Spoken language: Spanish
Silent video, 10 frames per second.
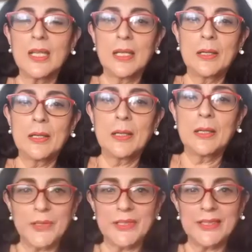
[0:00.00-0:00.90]

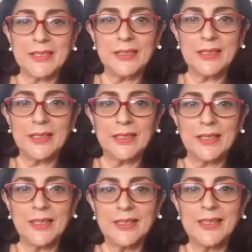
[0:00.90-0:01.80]
porque generalmente
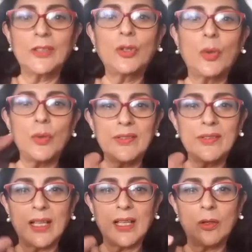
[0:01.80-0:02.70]
pues
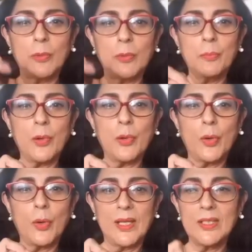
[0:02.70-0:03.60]
eh, ya todo está
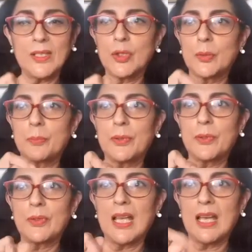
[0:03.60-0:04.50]
como un poco
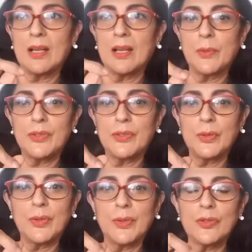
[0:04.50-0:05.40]
hecho, pero la
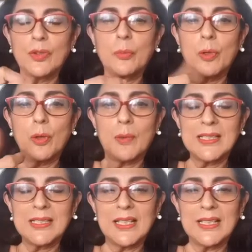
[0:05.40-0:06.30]
cuestión es cómo lo
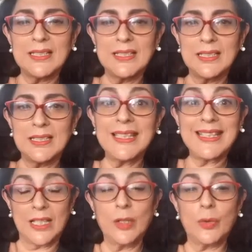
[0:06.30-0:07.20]
vas a decir
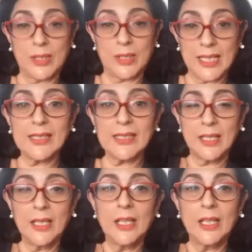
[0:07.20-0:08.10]
y que lo digas
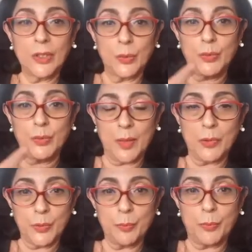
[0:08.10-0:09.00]
con una
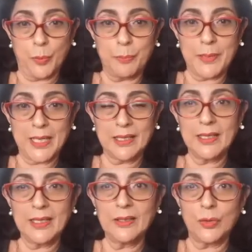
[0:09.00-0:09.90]
voz propia.
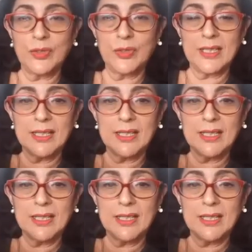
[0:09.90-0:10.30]
Entonces,